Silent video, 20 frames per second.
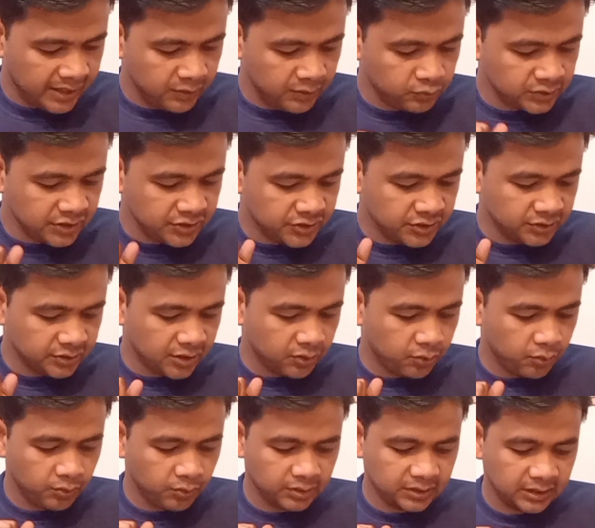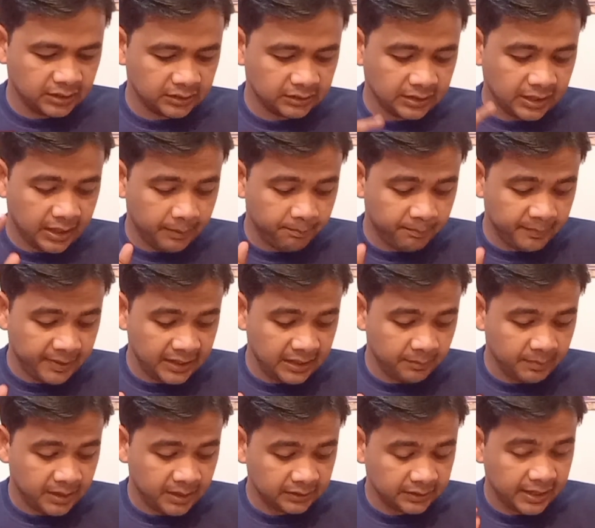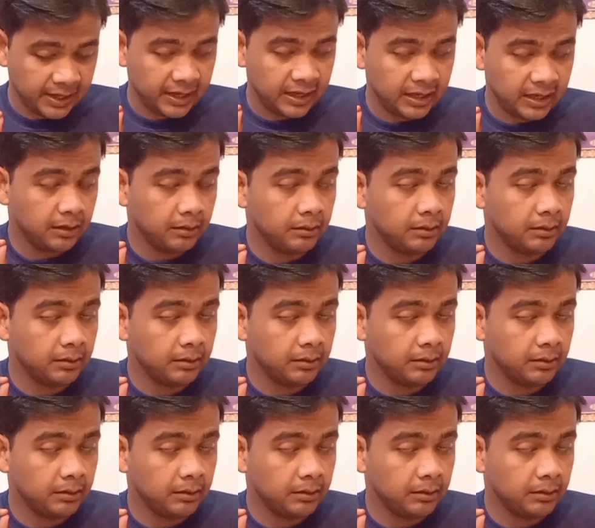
है उसकी चिंता कौन करता है पहली बात क्या है